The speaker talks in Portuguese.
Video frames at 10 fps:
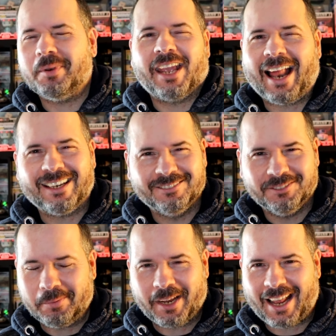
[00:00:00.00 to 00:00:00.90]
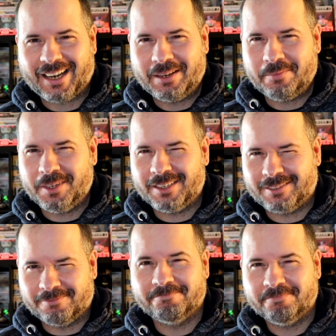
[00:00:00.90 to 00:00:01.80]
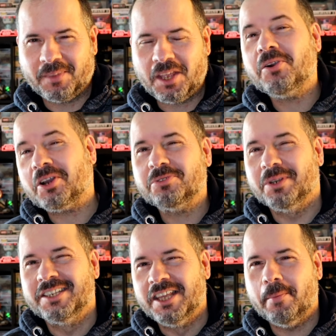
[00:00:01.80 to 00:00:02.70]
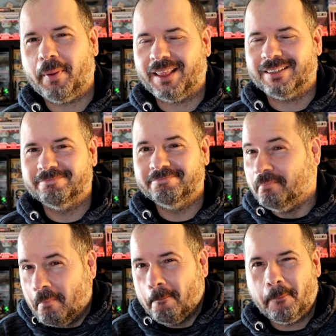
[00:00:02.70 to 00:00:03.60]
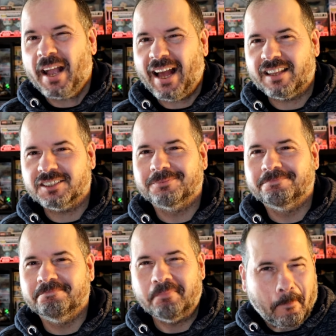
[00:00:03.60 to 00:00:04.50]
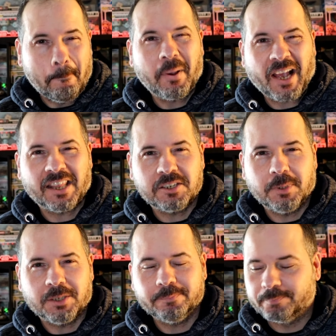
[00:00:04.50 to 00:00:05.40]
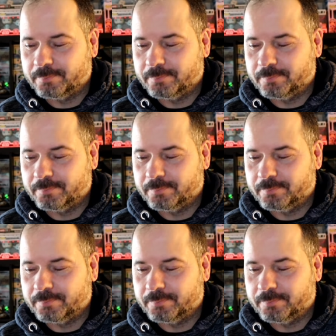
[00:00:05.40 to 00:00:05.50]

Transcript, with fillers: Estou a brincar, estou a brincar. Mas eu gosto do lacinho da prenda. Pancadas. Pancadas mesmo.